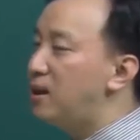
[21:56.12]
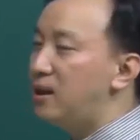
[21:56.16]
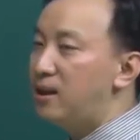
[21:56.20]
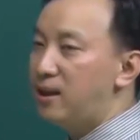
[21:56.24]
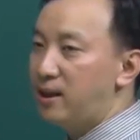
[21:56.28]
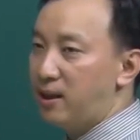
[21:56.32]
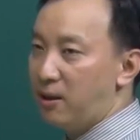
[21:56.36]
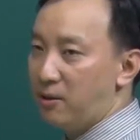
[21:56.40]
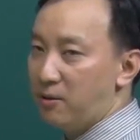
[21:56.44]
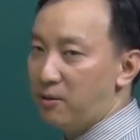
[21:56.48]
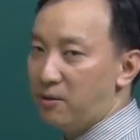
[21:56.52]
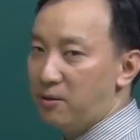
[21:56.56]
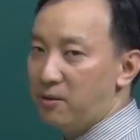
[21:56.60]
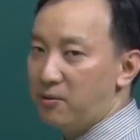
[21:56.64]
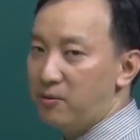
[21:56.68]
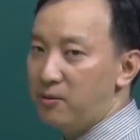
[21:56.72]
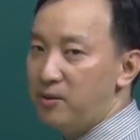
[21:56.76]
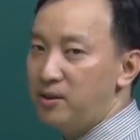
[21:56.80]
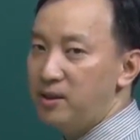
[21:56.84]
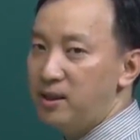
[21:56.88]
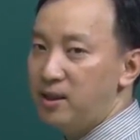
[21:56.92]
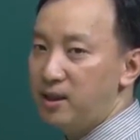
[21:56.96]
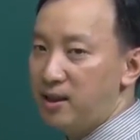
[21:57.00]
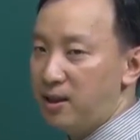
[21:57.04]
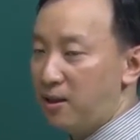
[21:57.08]
nhiên liệu
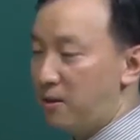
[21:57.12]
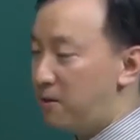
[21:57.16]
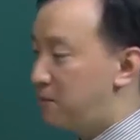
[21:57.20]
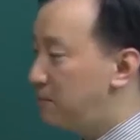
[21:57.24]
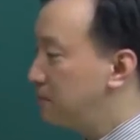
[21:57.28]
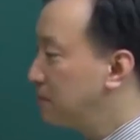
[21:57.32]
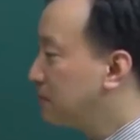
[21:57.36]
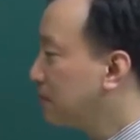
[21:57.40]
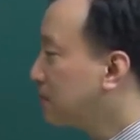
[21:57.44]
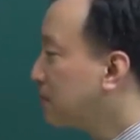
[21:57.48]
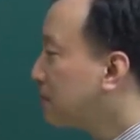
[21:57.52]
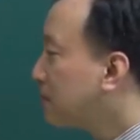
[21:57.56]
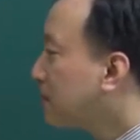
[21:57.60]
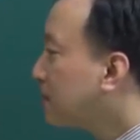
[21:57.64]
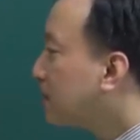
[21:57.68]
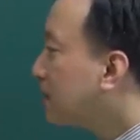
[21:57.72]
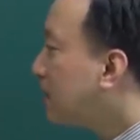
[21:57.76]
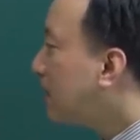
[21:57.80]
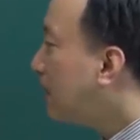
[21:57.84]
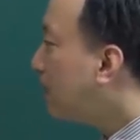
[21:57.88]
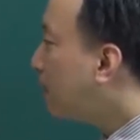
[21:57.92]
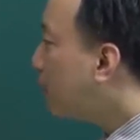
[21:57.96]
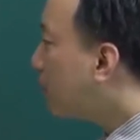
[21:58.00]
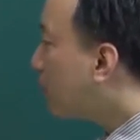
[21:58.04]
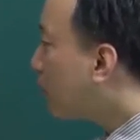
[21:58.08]
nguyên nhiên liệu
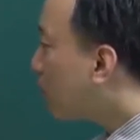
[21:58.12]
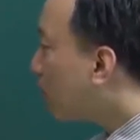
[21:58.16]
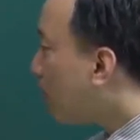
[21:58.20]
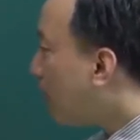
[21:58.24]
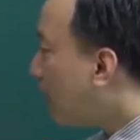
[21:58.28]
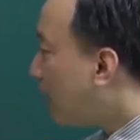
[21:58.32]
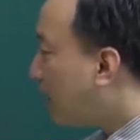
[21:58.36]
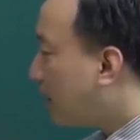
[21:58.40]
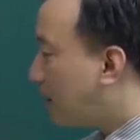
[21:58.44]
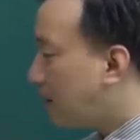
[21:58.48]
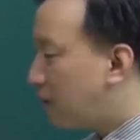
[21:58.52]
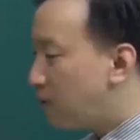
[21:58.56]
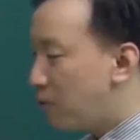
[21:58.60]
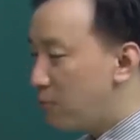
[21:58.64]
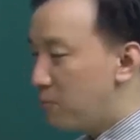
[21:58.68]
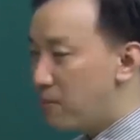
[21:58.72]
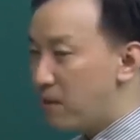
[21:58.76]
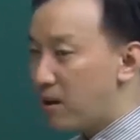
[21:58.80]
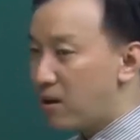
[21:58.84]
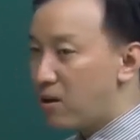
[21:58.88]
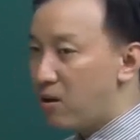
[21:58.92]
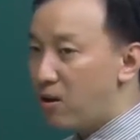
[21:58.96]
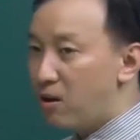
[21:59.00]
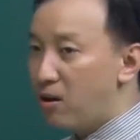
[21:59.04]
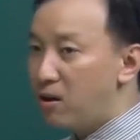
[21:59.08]
thì vùng Đông Bắc là vùng
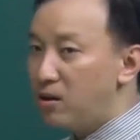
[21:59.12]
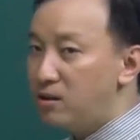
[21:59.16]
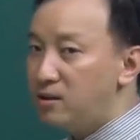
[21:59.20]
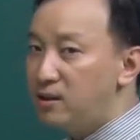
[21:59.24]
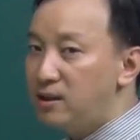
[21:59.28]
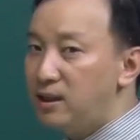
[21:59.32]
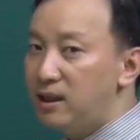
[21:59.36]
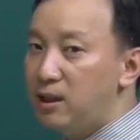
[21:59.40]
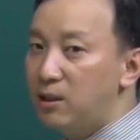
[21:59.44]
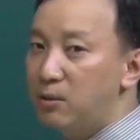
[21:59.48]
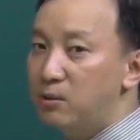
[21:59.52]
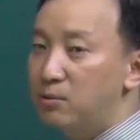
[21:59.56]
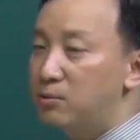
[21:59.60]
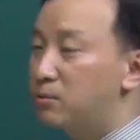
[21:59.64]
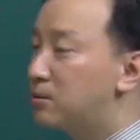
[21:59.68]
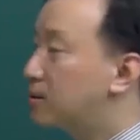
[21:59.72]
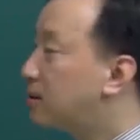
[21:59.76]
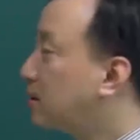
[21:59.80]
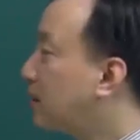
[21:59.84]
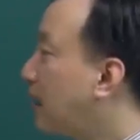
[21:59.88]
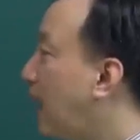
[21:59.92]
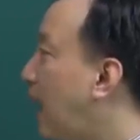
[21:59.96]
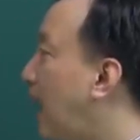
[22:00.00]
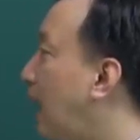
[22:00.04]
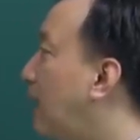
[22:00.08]
mà có nhiều
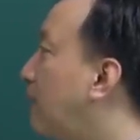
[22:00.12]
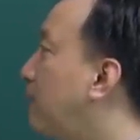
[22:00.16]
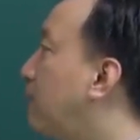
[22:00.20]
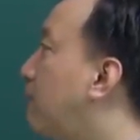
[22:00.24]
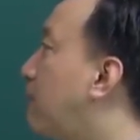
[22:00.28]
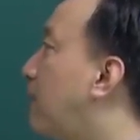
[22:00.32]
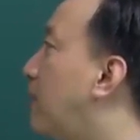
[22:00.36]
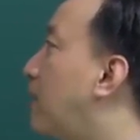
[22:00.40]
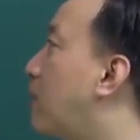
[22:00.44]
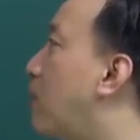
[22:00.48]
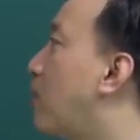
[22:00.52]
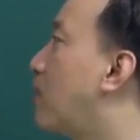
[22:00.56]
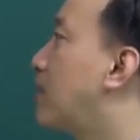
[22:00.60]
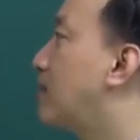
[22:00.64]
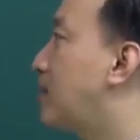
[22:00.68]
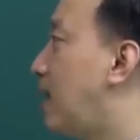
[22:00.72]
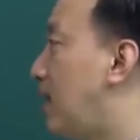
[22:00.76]
than và quặng